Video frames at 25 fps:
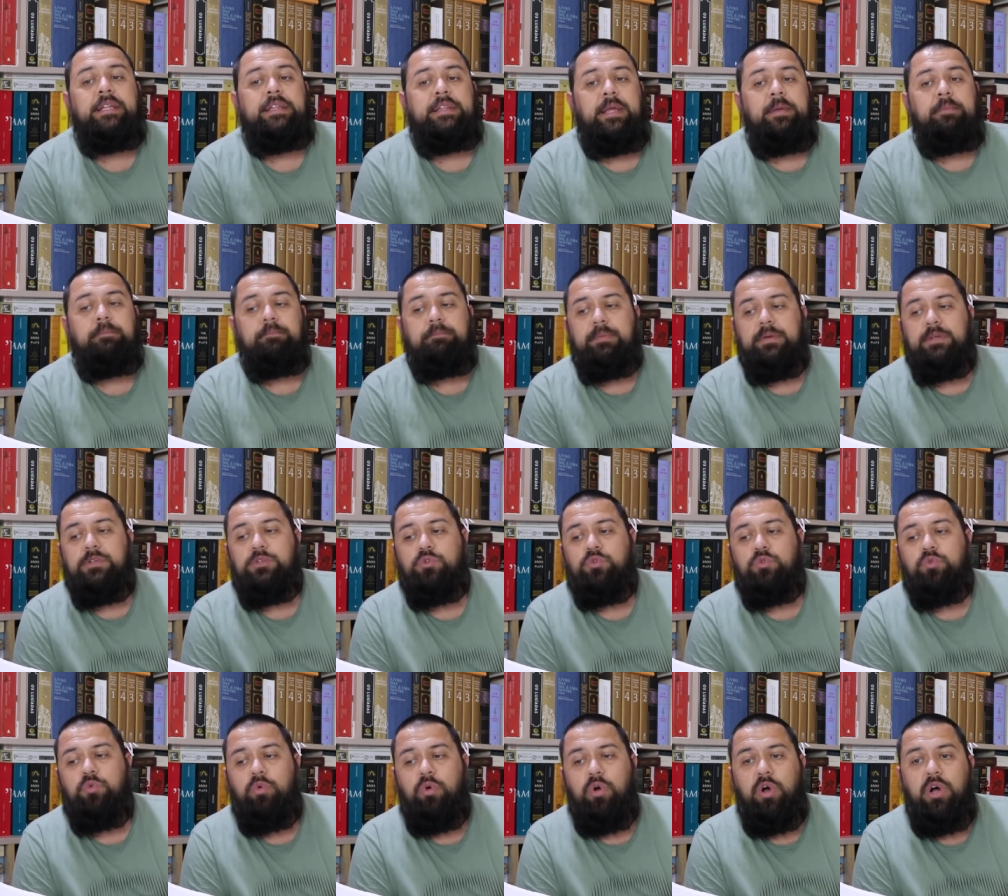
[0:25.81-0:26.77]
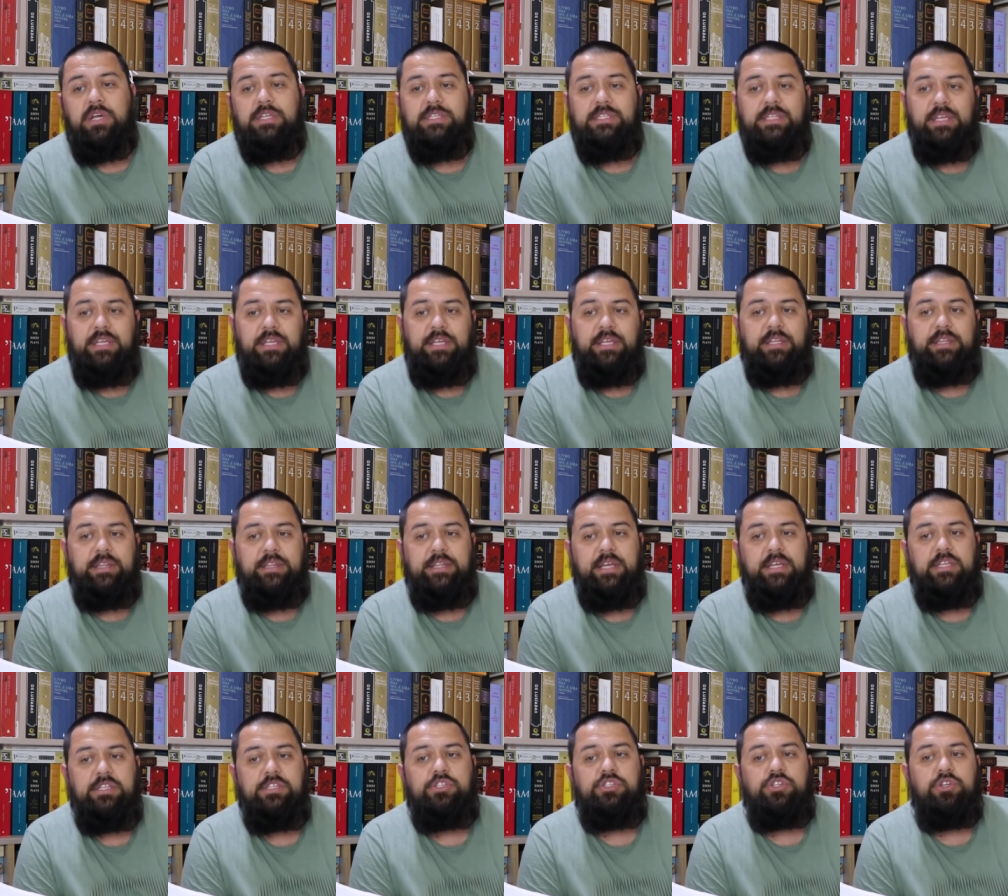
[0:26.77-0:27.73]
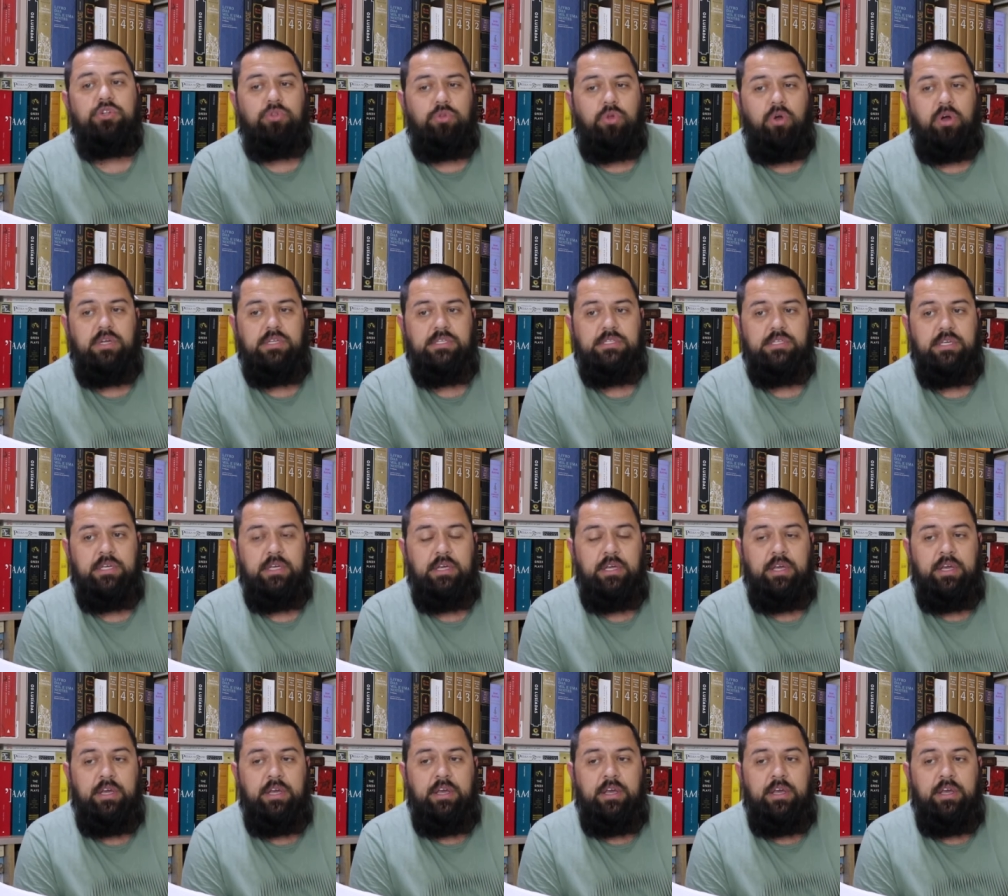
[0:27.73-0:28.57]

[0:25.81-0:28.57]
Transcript: tempestuosa e desditosa